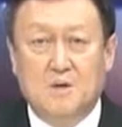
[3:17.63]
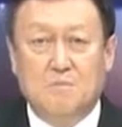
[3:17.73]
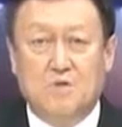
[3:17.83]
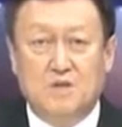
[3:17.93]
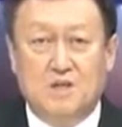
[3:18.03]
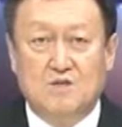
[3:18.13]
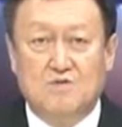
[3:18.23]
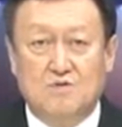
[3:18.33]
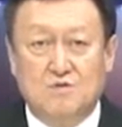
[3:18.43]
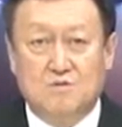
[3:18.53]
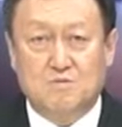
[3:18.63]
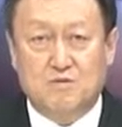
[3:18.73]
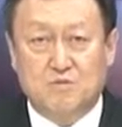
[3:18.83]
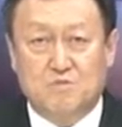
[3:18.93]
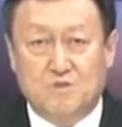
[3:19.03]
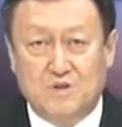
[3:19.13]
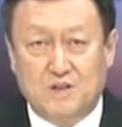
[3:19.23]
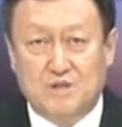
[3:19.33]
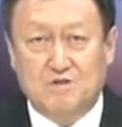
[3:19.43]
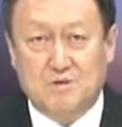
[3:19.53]
본인의 수입,
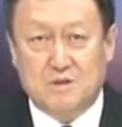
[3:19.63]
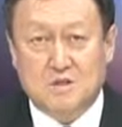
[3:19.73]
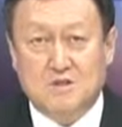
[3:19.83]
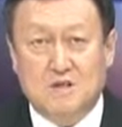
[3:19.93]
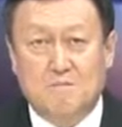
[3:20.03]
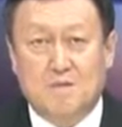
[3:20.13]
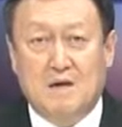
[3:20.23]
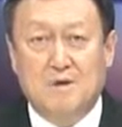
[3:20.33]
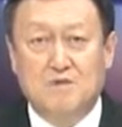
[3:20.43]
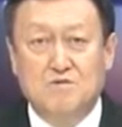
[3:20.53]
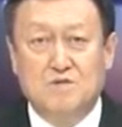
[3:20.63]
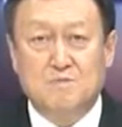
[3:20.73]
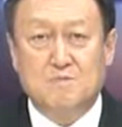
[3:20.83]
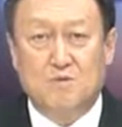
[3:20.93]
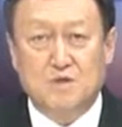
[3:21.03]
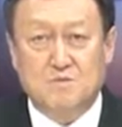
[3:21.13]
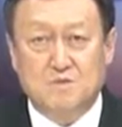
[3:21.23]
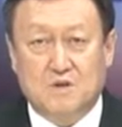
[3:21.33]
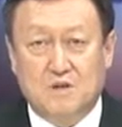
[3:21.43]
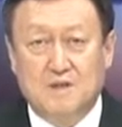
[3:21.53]
부인의 수입에서 1860불
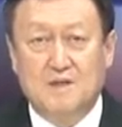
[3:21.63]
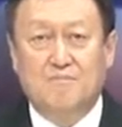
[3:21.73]
50전을